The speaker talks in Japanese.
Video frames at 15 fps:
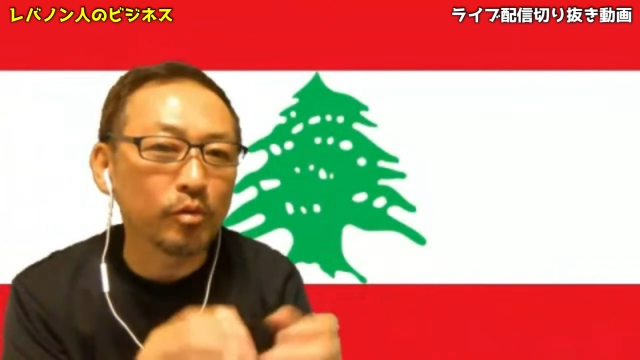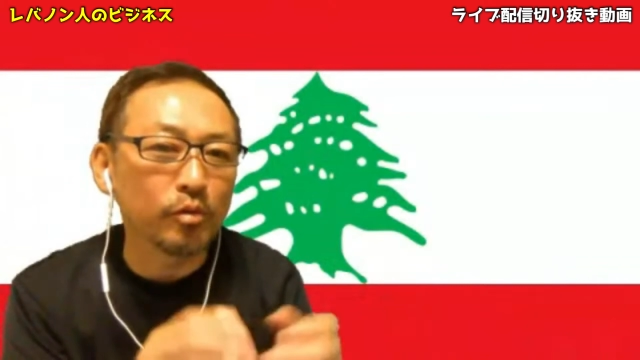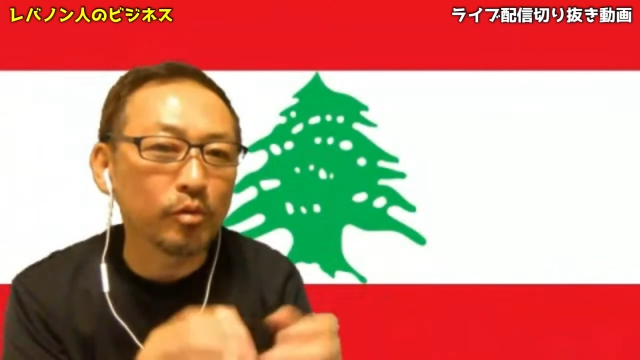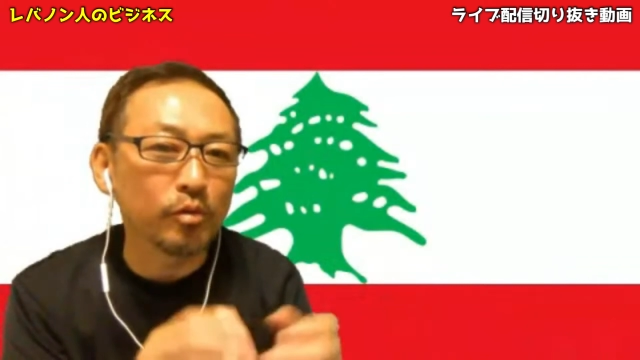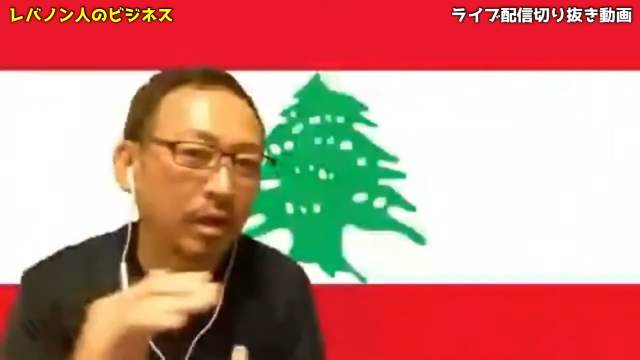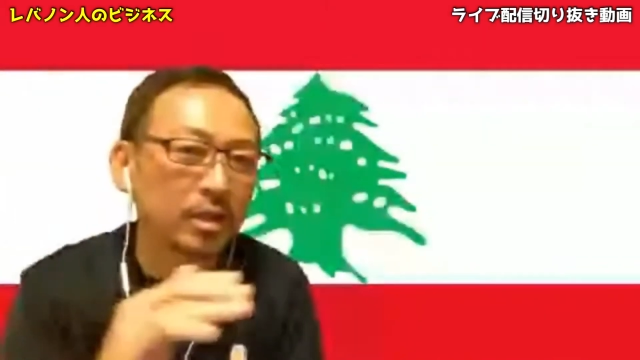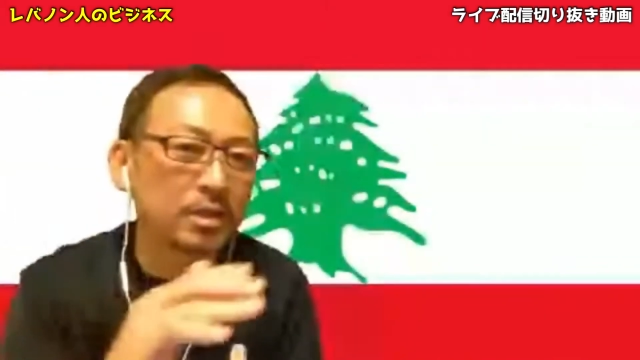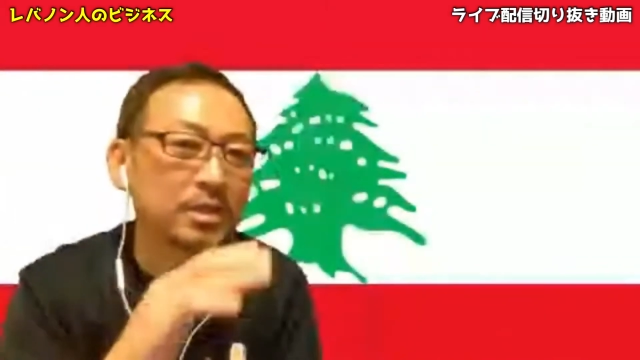こ
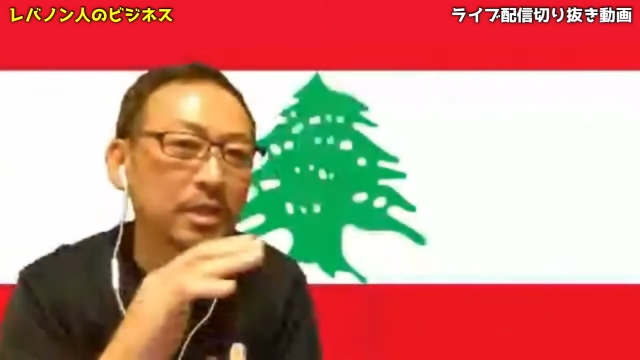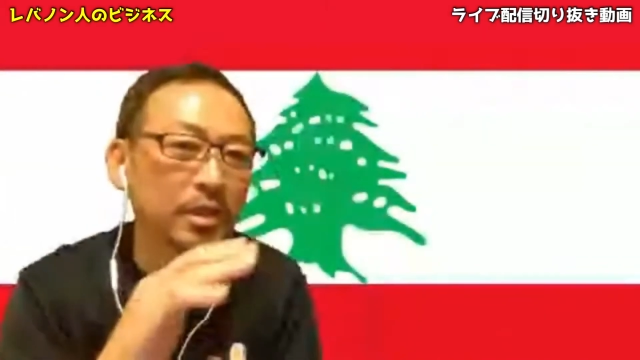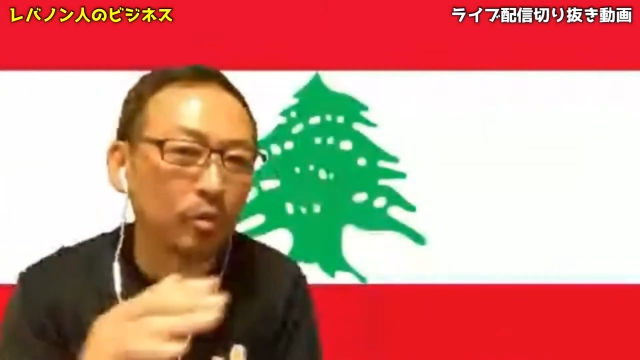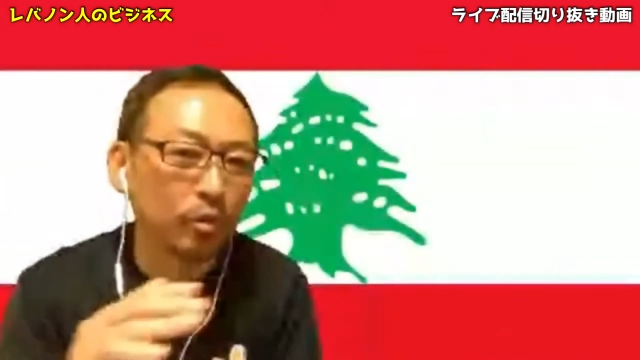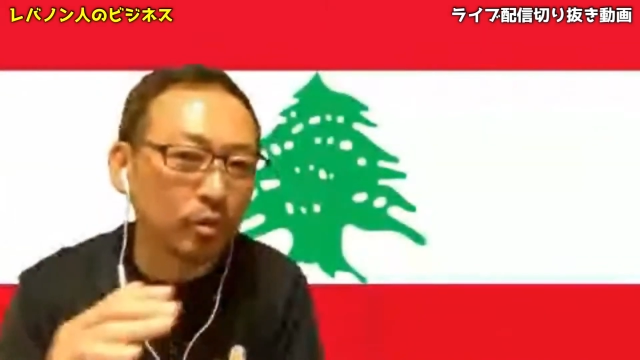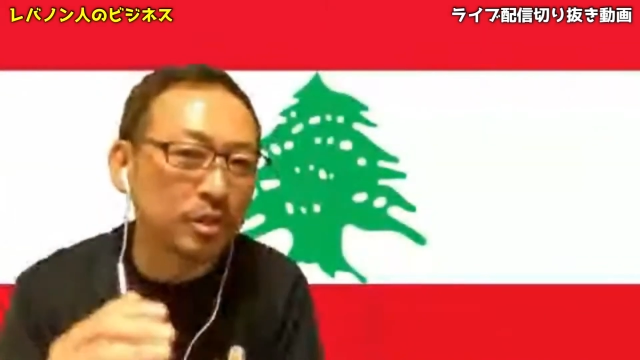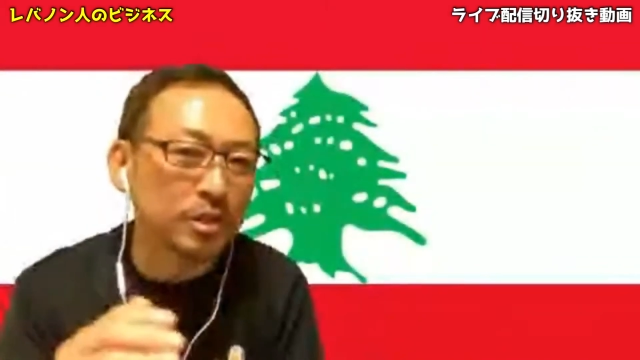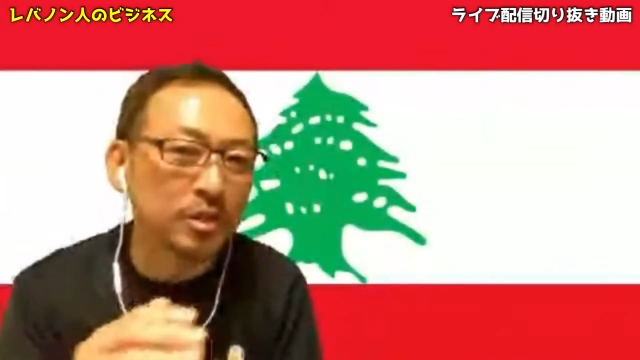のアジア
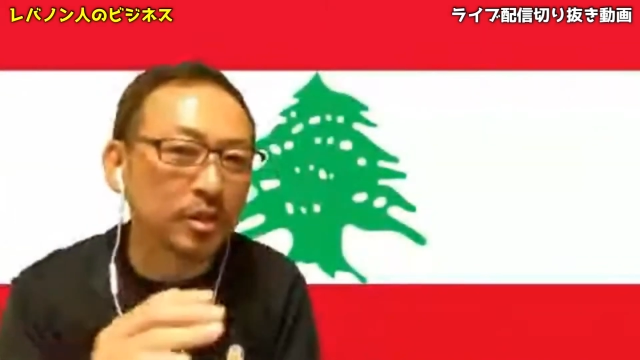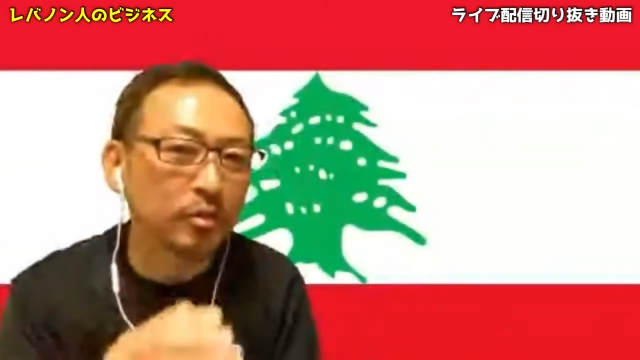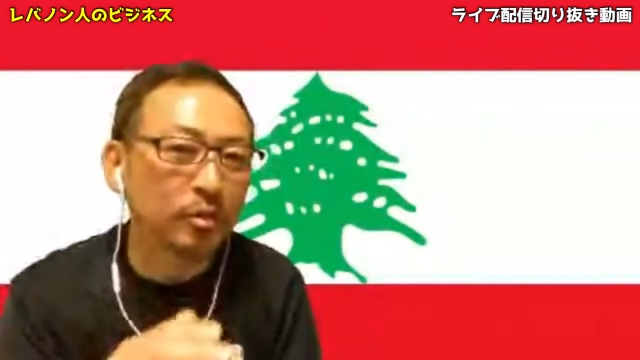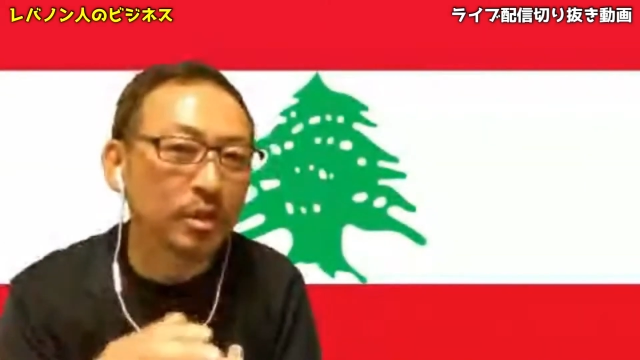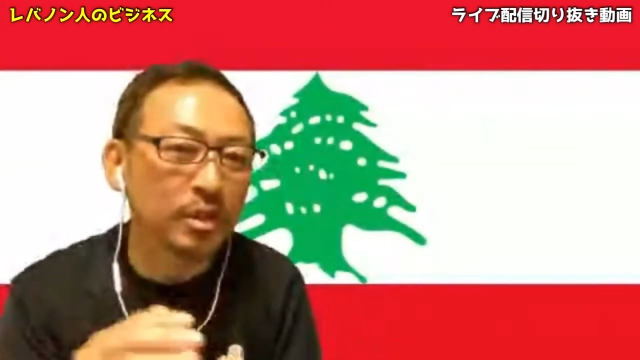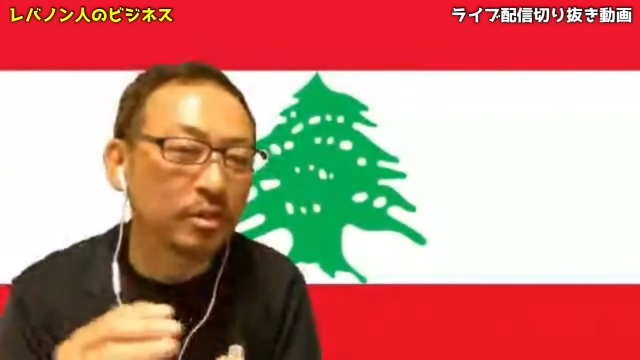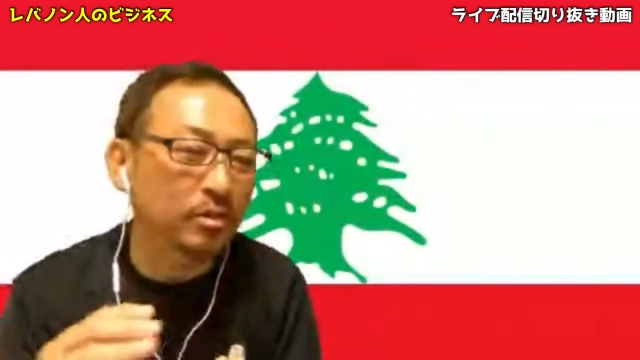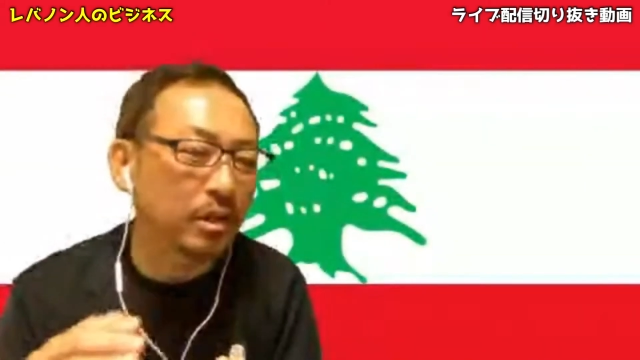の星って
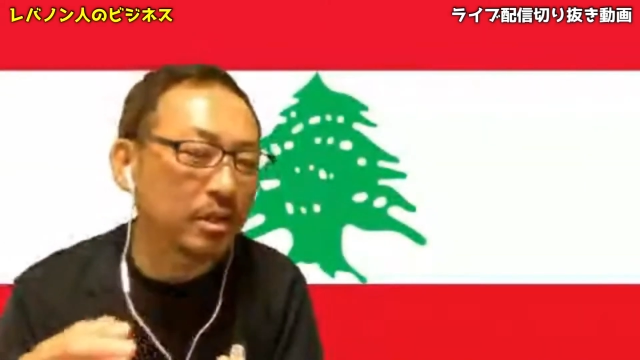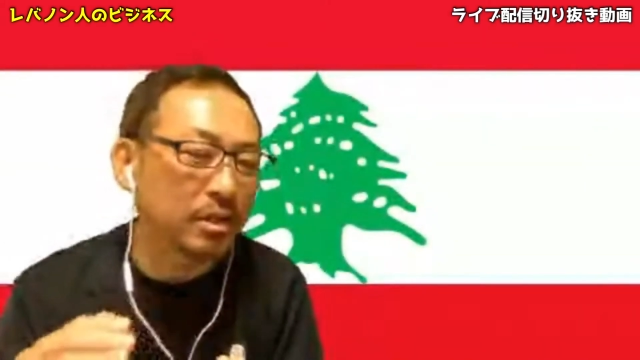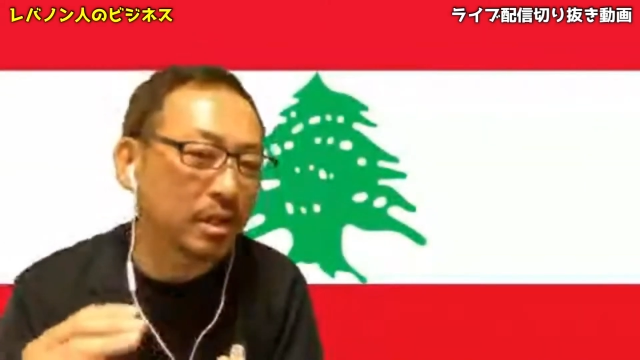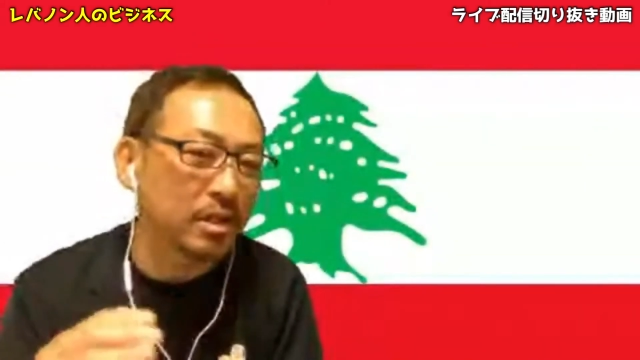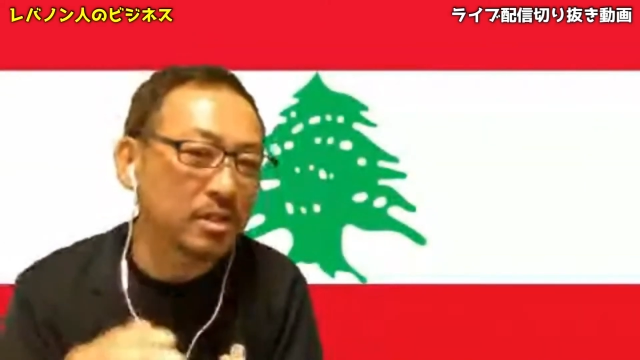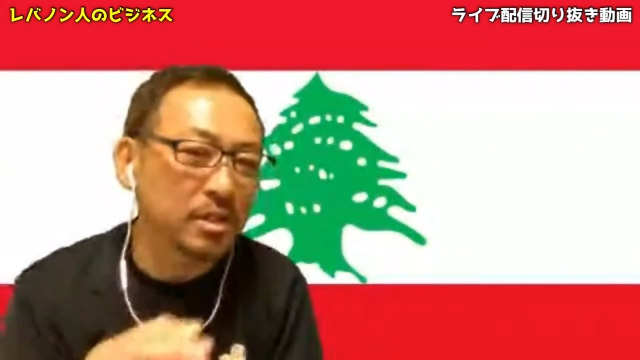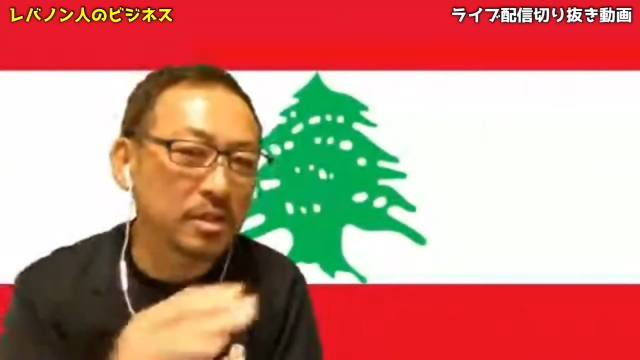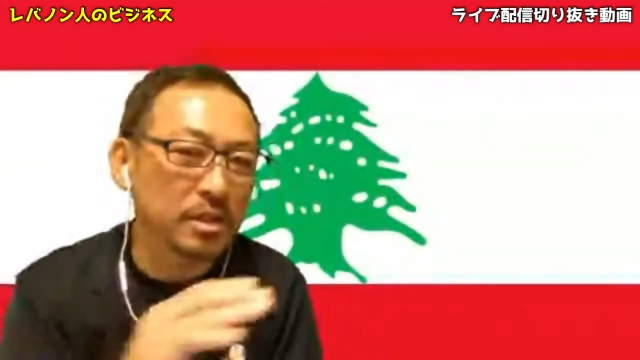言われたぐらい
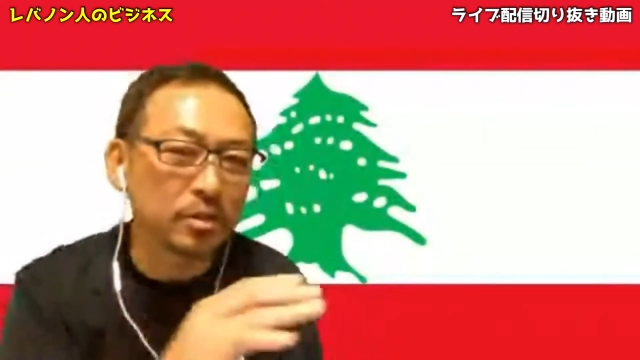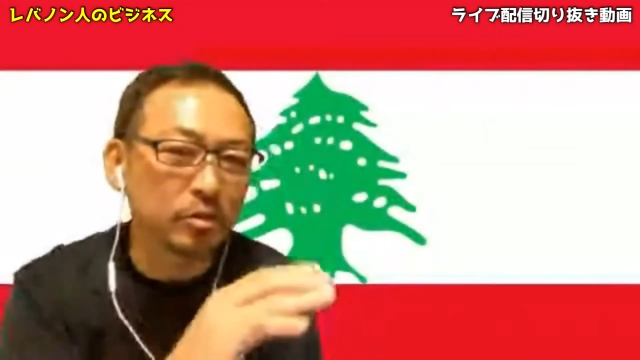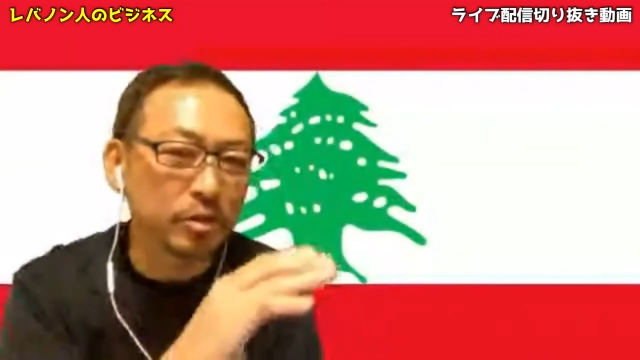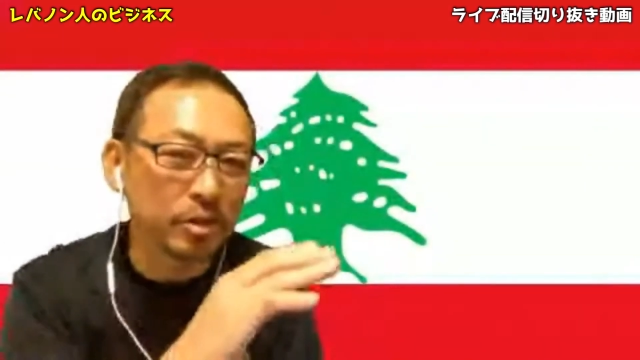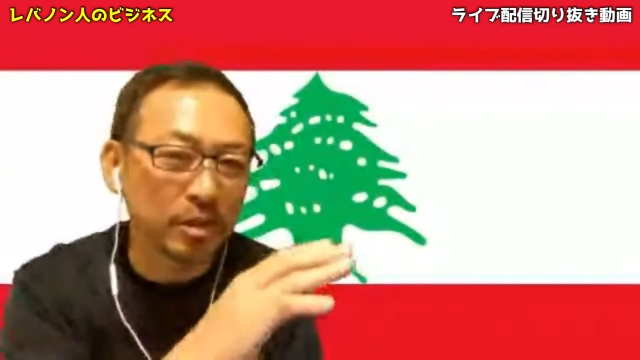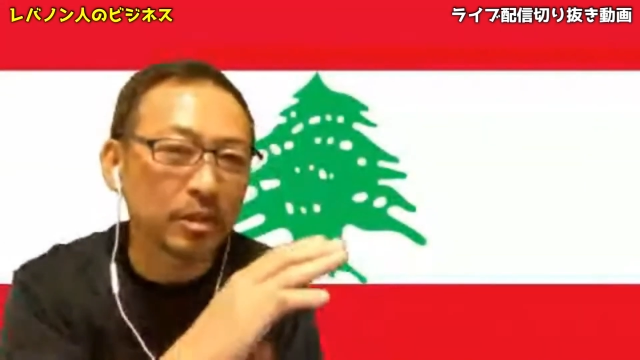経済成長